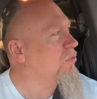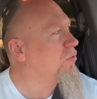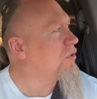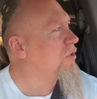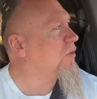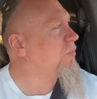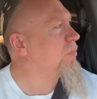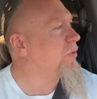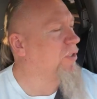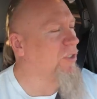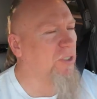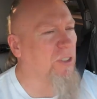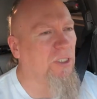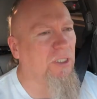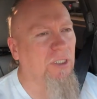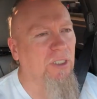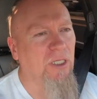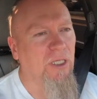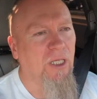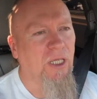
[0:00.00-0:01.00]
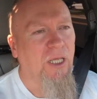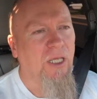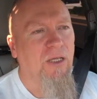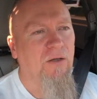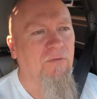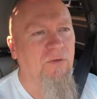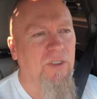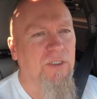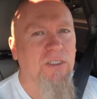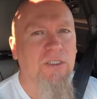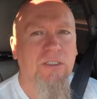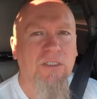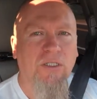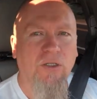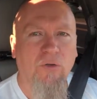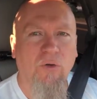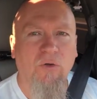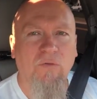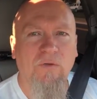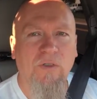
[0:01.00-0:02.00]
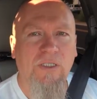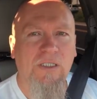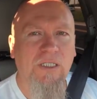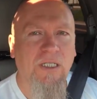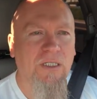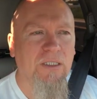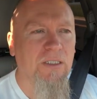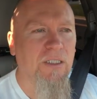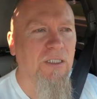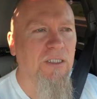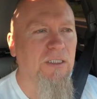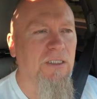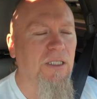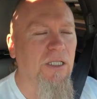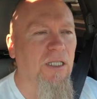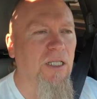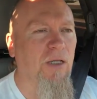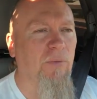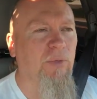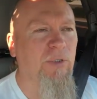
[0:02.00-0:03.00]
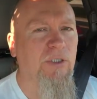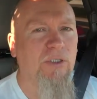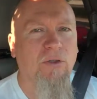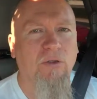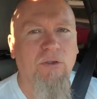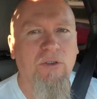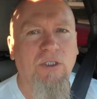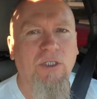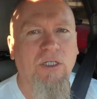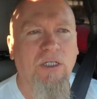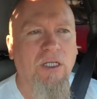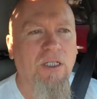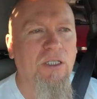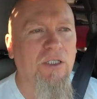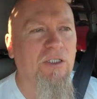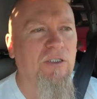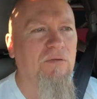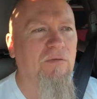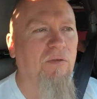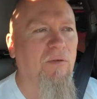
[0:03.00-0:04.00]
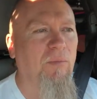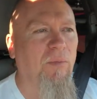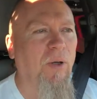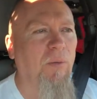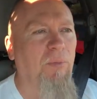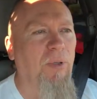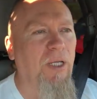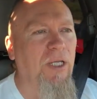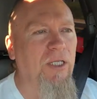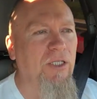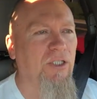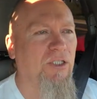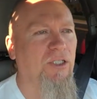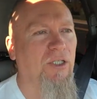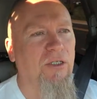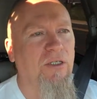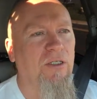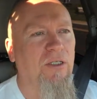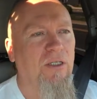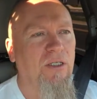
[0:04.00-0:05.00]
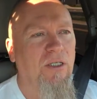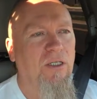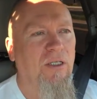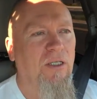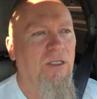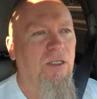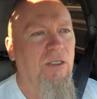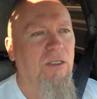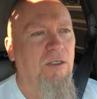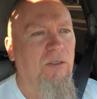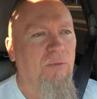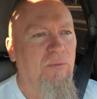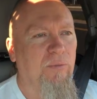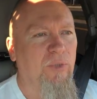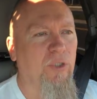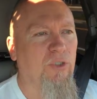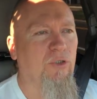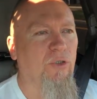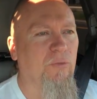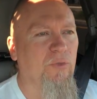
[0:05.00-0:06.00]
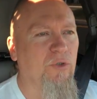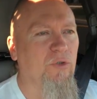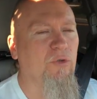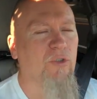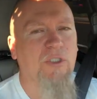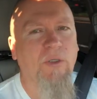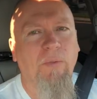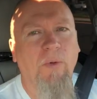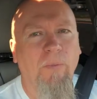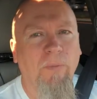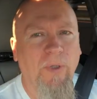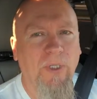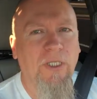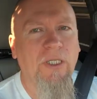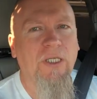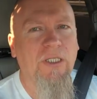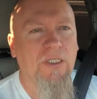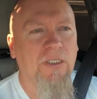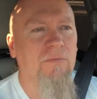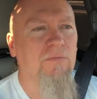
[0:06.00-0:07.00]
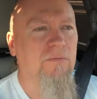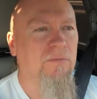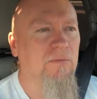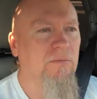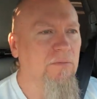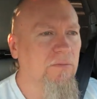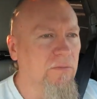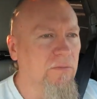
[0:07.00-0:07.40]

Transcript: люди пришли в этот торговый центр и слили определенное количество баблища. Причем, судя по пакетам,